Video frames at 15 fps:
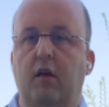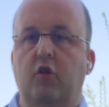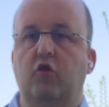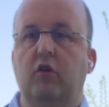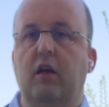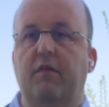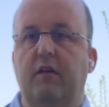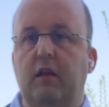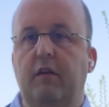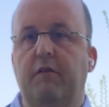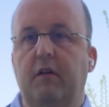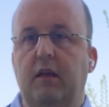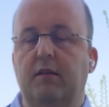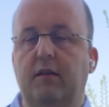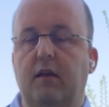Ciò che fa la
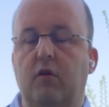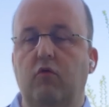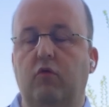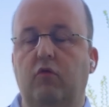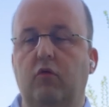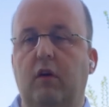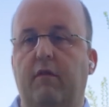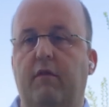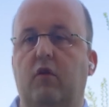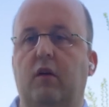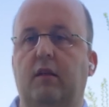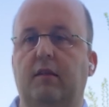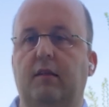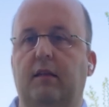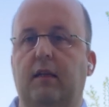differenza è la cultura e i valori
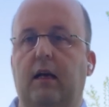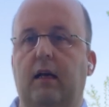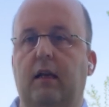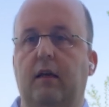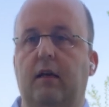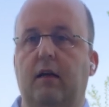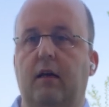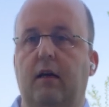aziendali.